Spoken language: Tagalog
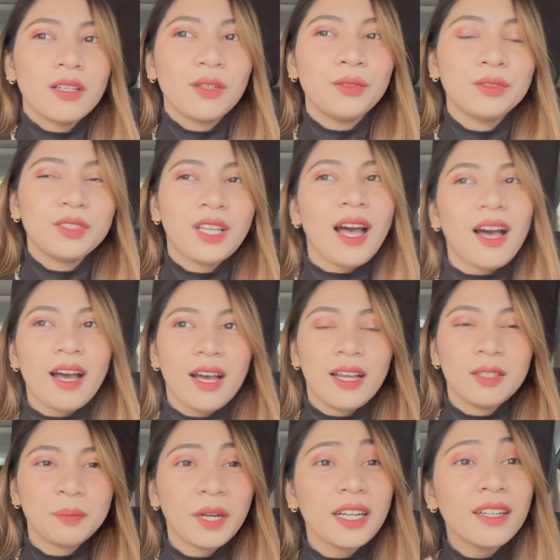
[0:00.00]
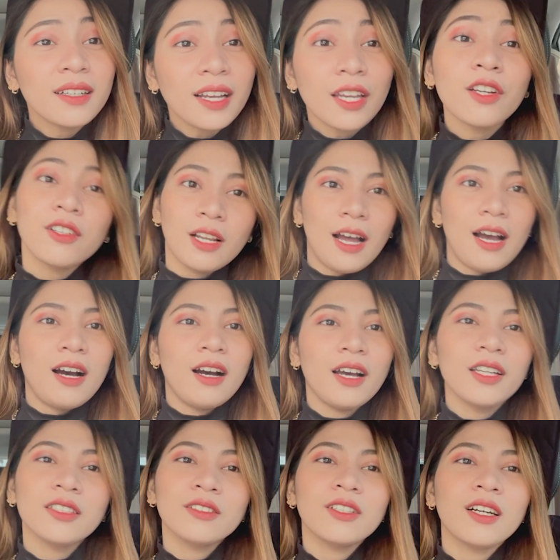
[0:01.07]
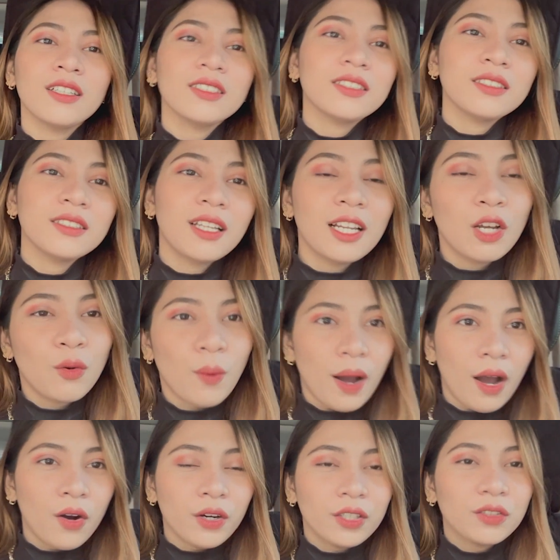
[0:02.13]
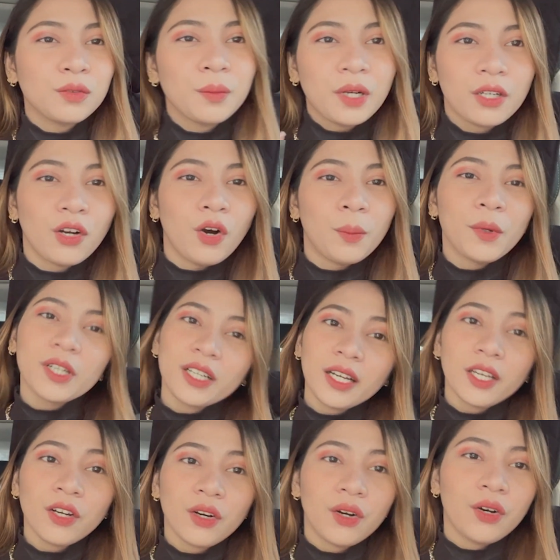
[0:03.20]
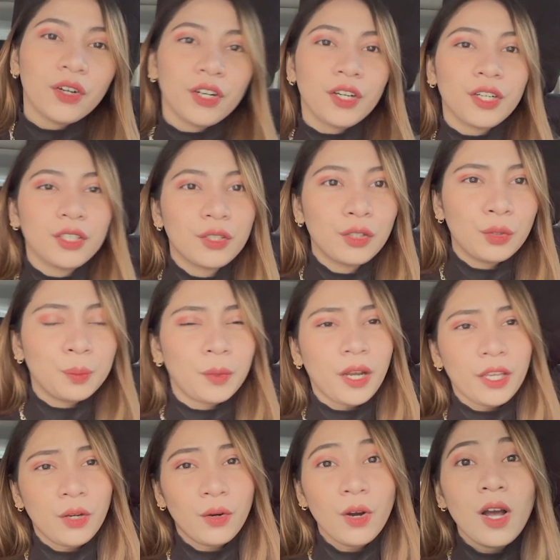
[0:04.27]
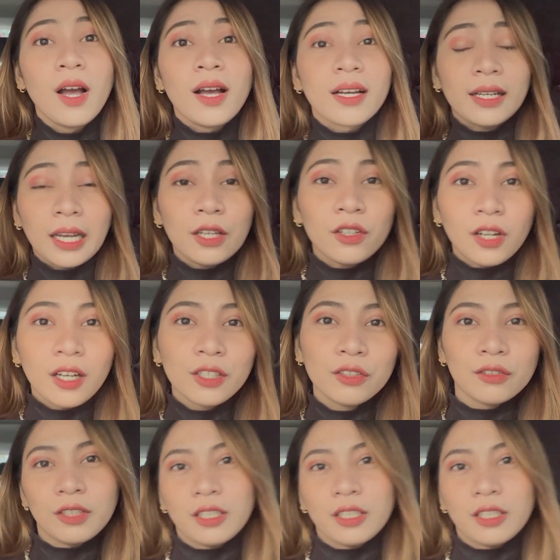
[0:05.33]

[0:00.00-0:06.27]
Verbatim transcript: kung saan parang kayo lang, kayo lang dalawa or kung mag-couple kayo or group kayo, kayo lang yung